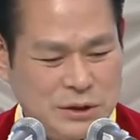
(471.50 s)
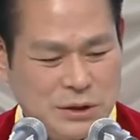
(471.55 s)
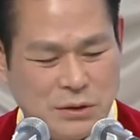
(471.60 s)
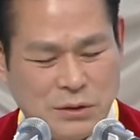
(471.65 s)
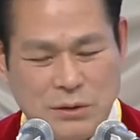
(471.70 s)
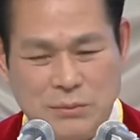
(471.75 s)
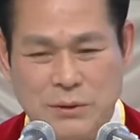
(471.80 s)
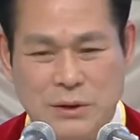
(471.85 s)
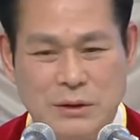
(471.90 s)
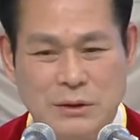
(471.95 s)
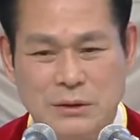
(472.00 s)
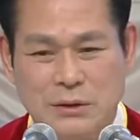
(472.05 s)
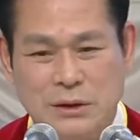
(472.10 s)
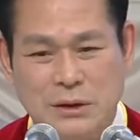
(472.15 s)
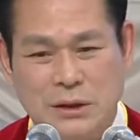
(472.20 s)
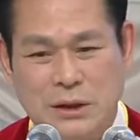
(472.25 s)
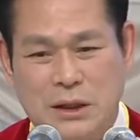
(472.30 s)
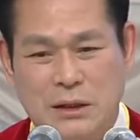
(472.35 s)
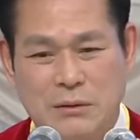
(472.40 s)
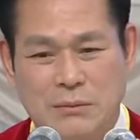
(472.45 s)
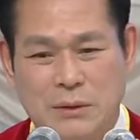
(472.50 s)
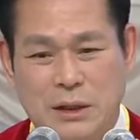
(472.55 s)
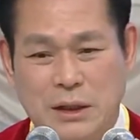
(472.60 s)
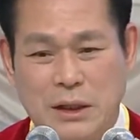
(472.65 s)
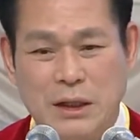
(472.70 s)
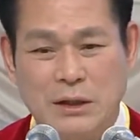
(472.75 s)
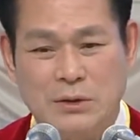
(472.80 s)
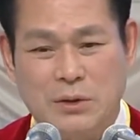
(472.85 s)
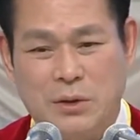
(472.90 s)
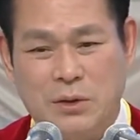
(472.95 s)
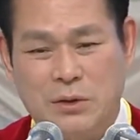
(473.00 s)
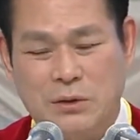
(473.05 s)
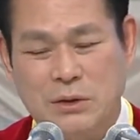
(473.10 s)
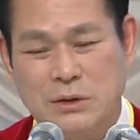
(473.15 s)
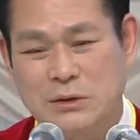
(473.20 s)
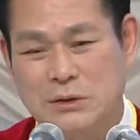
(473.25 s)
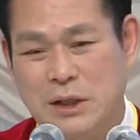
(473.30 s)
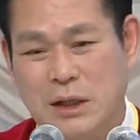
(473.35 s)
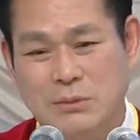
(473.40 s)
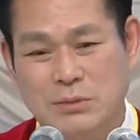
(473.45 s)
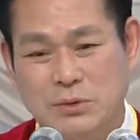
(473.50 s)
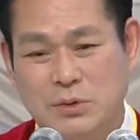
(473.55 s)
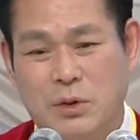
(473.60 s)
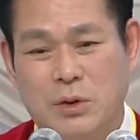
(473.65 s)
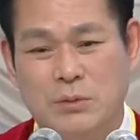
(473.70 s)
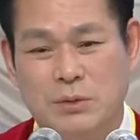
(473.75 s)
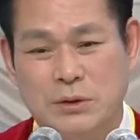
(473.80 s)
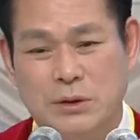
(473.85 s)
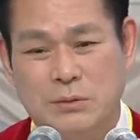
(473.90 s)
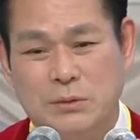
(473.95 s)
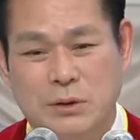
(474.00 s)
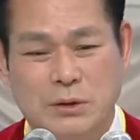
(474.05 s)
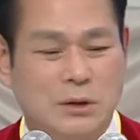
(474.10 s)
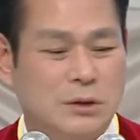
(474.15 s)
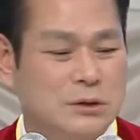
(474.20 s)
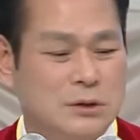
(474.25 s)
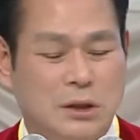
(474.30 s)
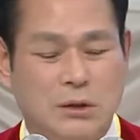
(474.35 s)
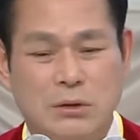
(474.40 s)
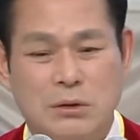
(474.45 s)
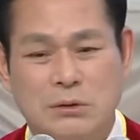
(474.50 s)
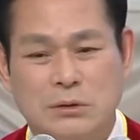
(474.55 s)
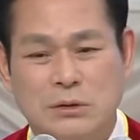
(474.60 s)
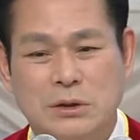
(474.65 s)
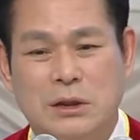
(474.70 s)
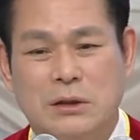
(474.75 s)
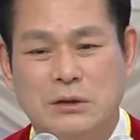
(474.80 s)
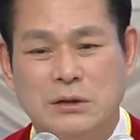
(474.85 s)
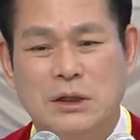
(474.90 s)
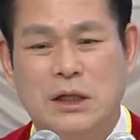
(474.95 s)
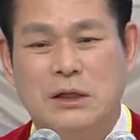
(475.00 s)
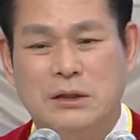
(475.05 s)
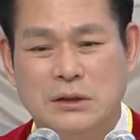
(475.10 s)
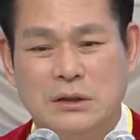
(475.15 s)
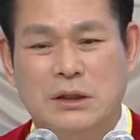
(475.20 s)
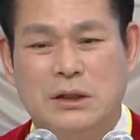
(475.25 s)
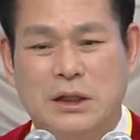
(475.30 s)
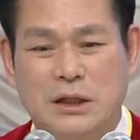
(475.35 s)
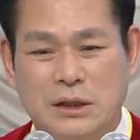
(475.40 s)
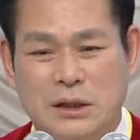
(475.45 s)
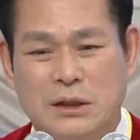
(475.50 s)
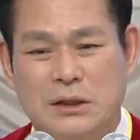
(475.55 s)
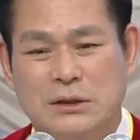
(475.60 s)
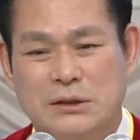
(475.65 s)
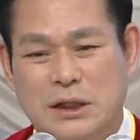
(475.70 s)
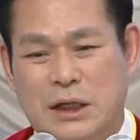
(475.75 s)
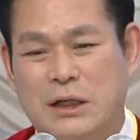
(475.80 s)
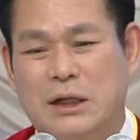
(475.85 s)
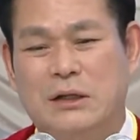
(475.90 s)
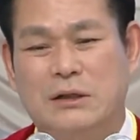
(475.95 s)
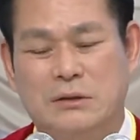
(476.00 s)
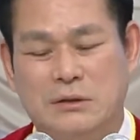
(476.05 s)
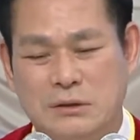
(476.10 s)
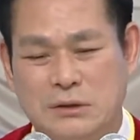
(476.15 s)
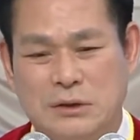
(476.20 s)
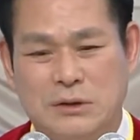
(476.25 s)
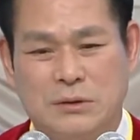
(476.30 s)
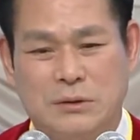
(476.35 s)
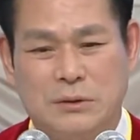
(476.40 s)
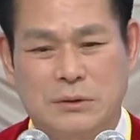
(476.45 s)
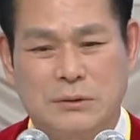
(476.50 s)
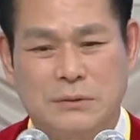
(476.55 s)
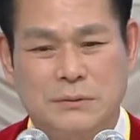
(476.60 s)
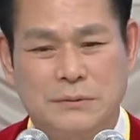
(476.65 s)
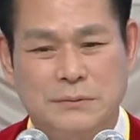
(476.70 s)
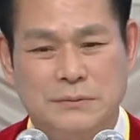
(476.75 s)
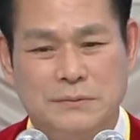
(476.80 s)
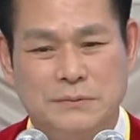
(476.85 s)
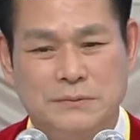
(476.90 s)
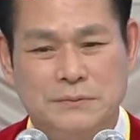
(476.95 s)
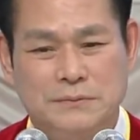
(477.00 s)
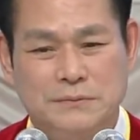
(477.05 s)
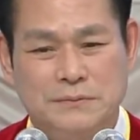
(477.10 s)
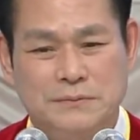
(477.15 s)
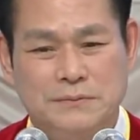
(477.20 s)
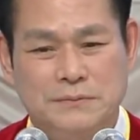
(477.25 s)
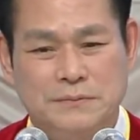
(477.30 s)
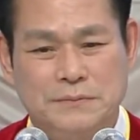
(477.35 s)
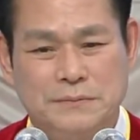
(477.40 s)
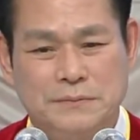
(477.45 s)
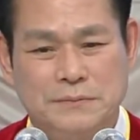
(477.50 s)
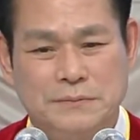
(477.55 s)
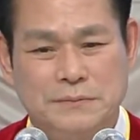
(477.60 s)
何かを盗んでもそのまま放っておけばそうしてもいいと思って育つのです。